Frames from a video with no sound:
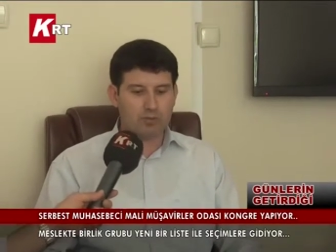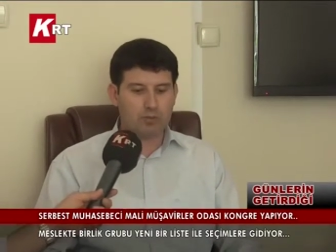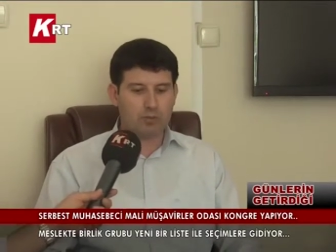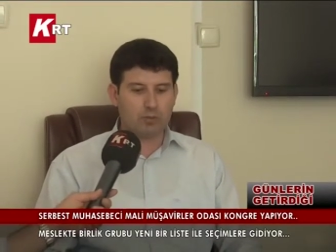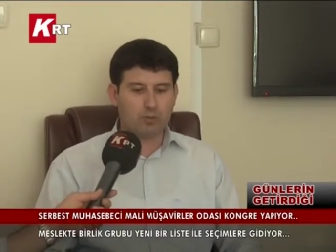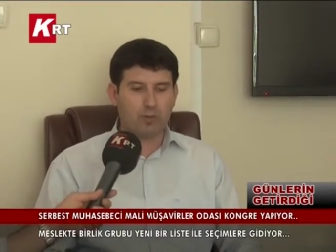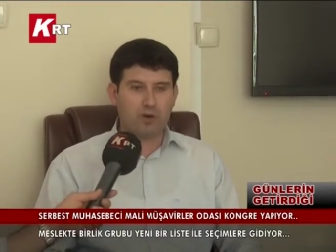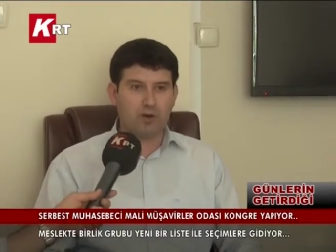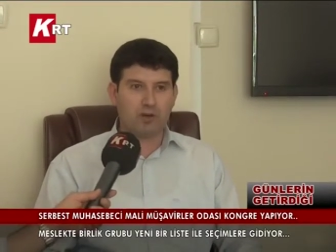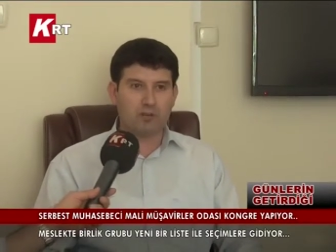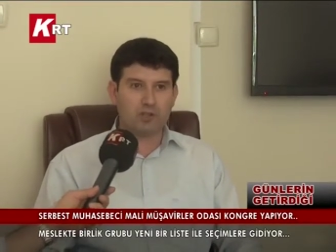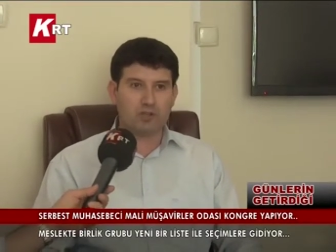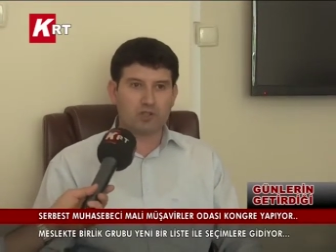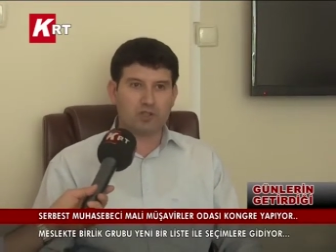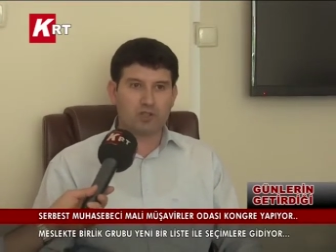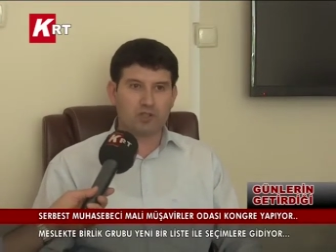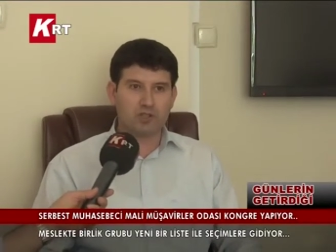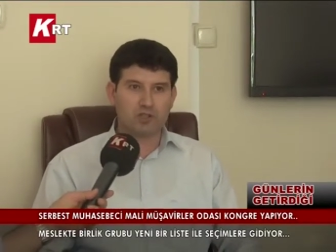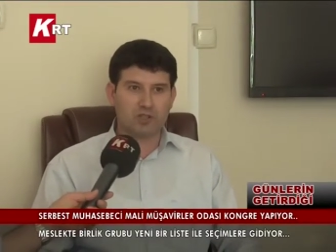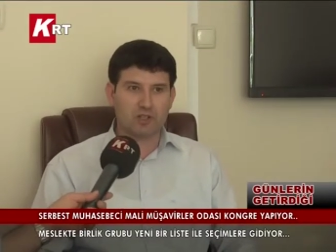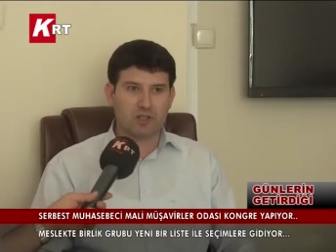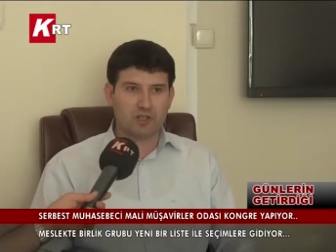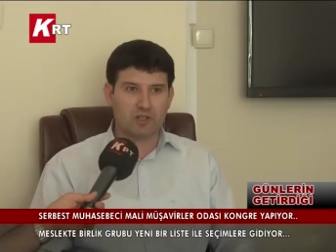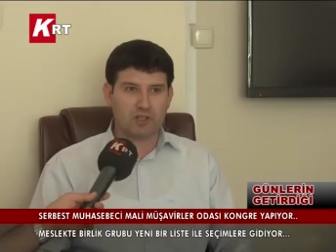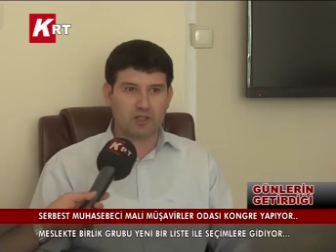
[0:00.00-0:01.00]
Bu bağımlı
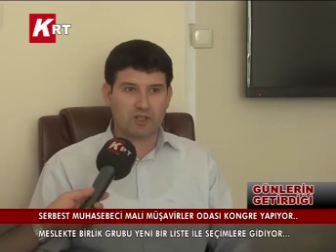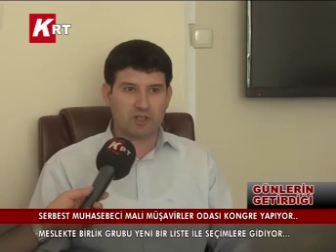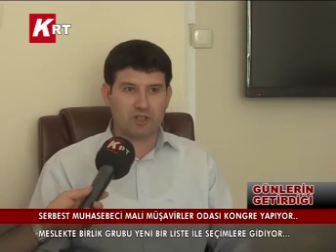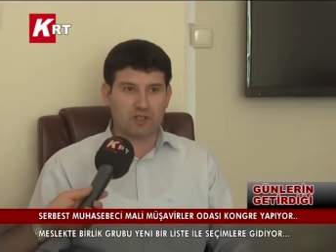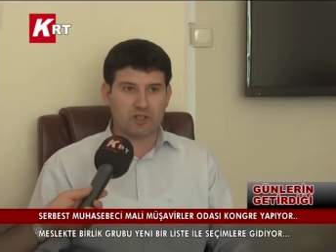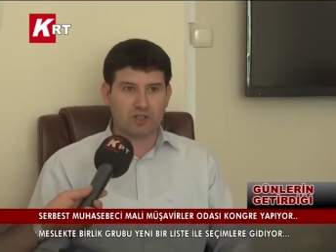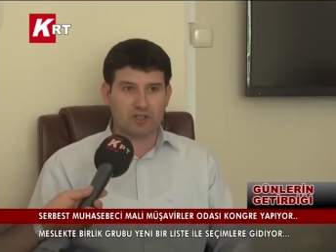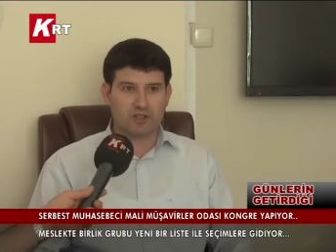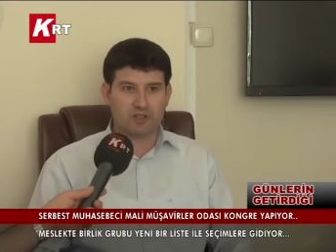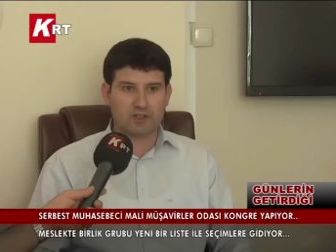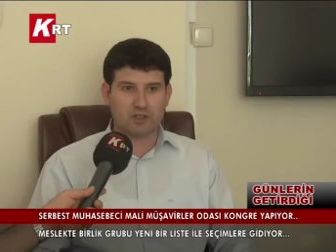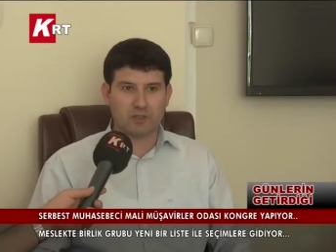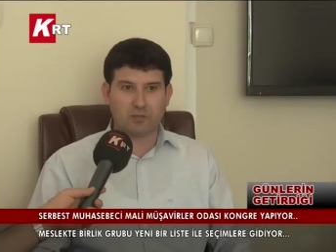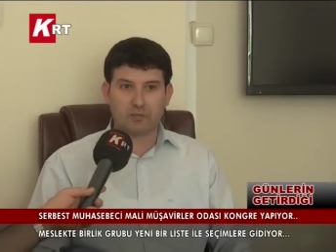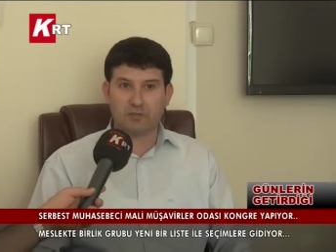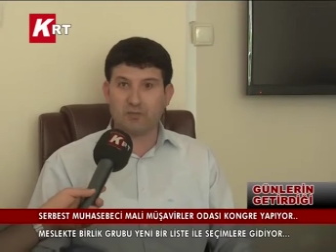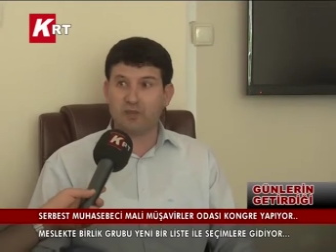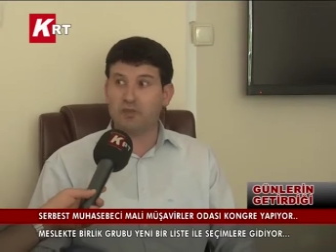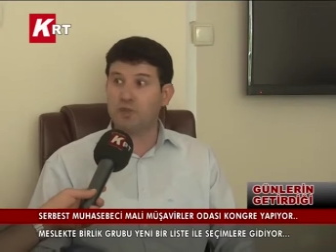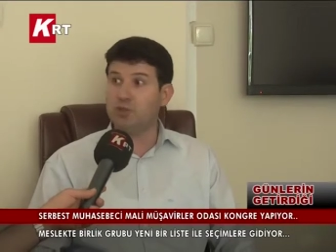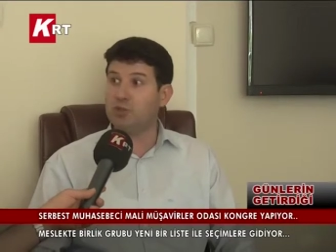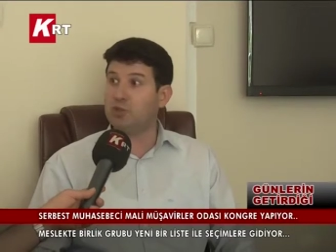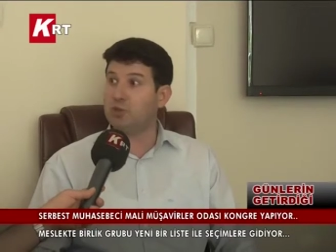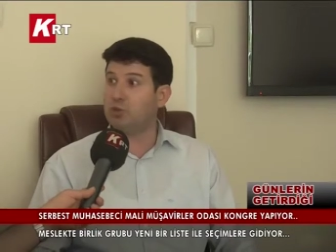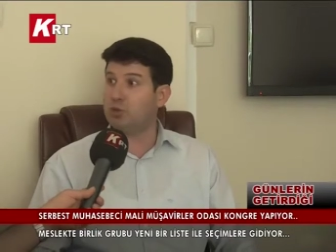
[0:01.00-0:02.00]
çalışan
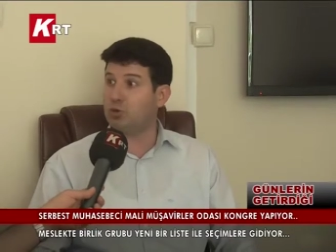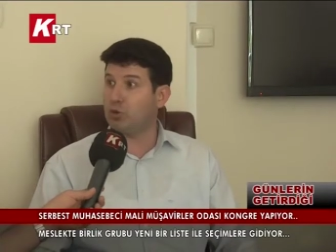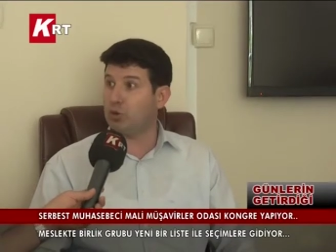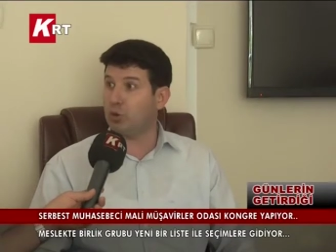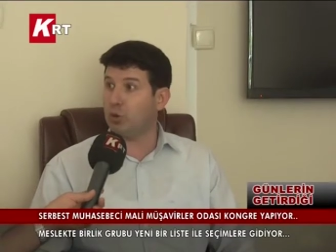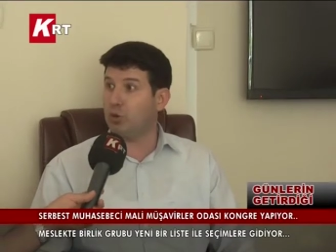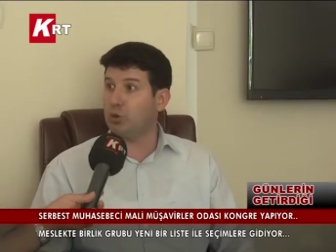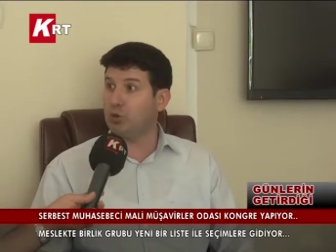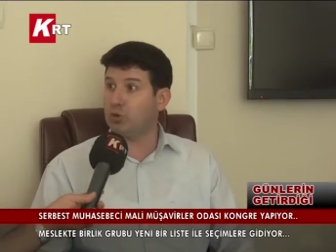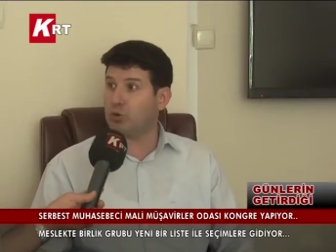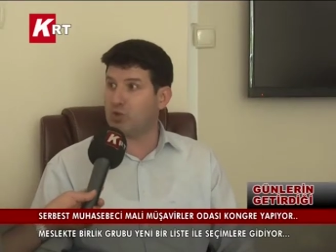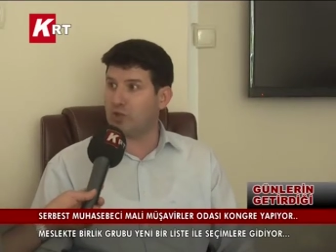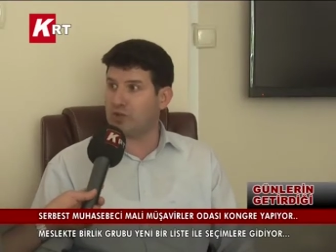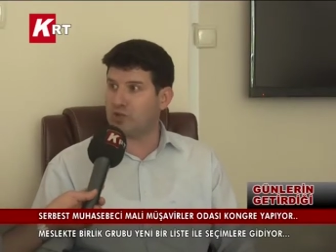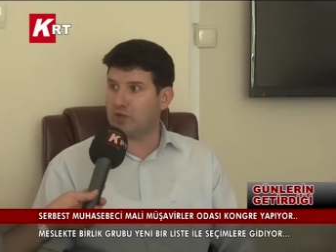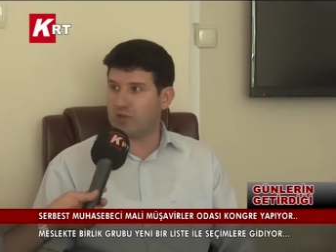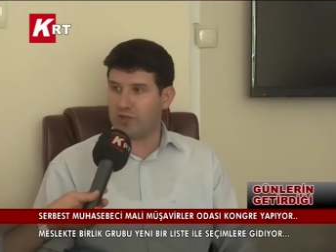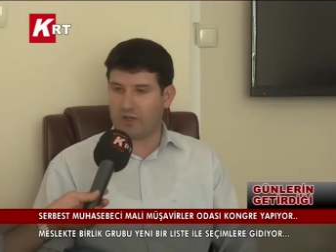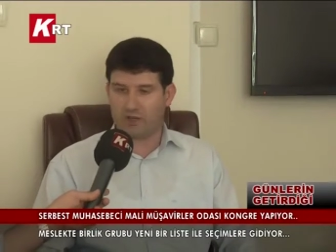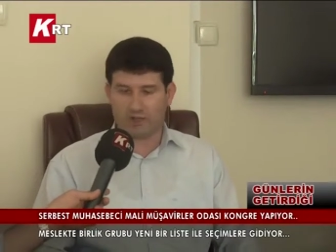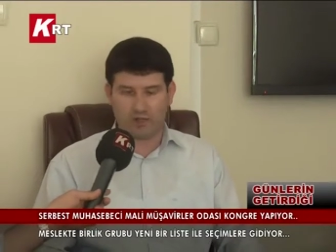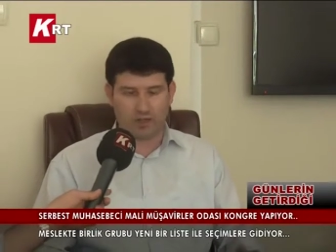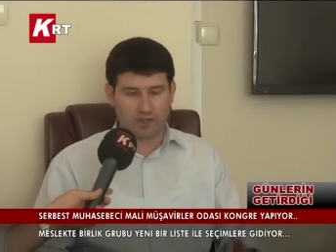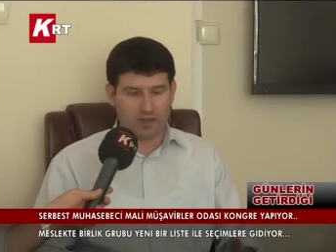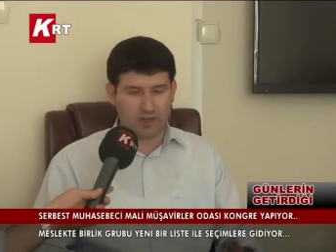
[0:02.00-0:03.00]
arkadaşlarımızın iş yükü
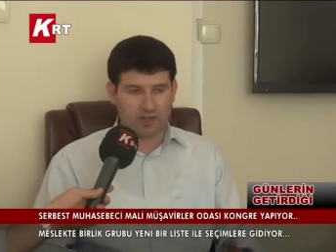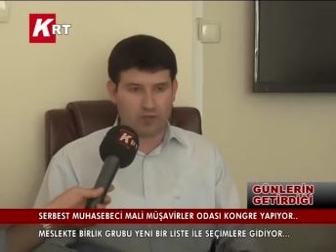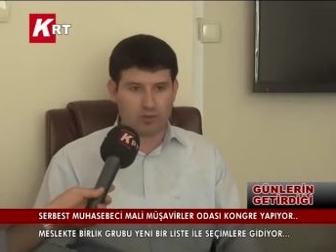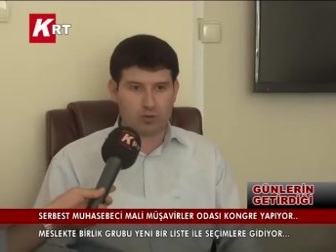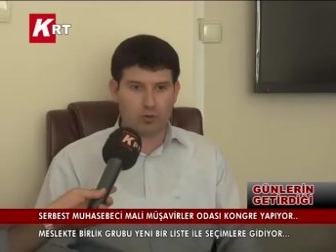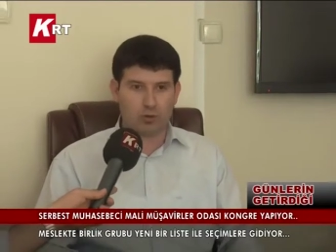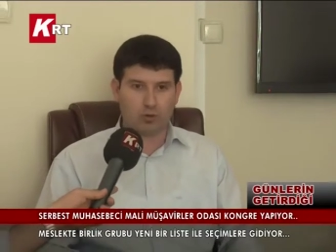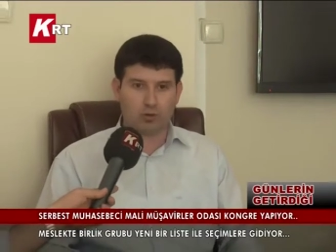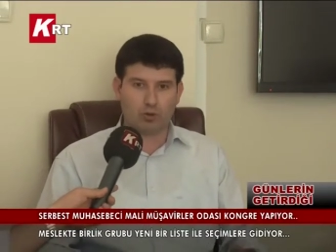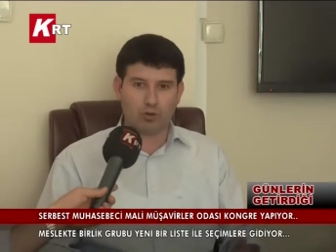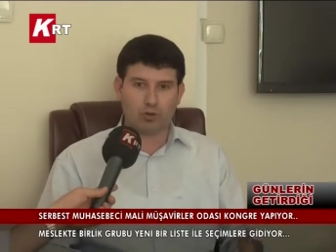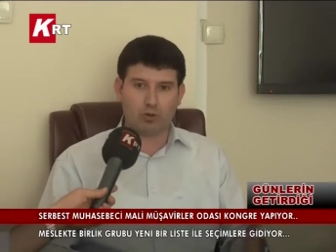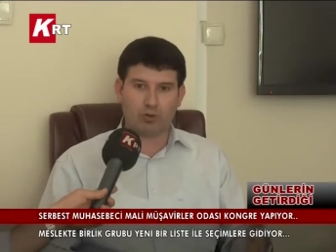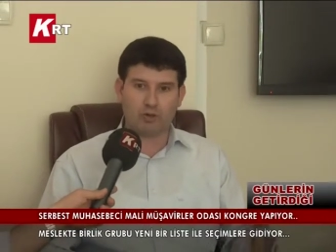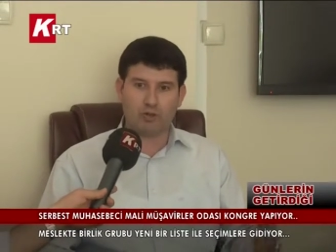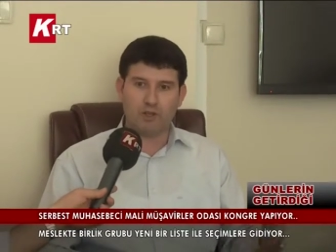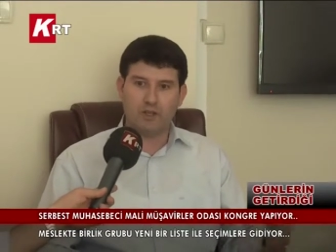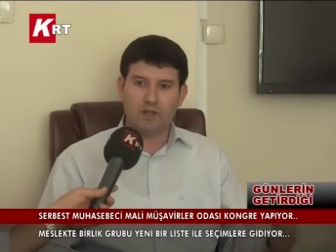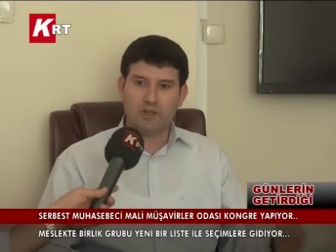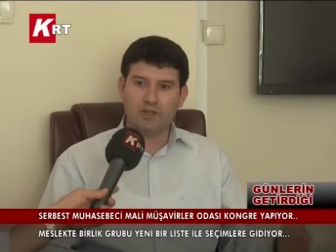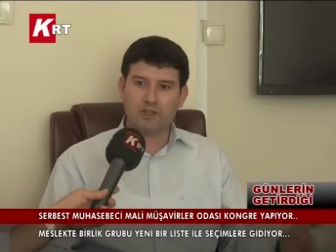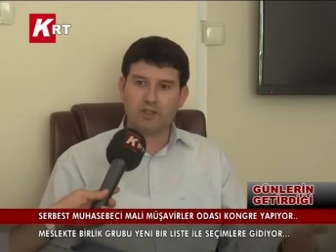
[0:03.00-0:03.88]
oldukça ağır çünkü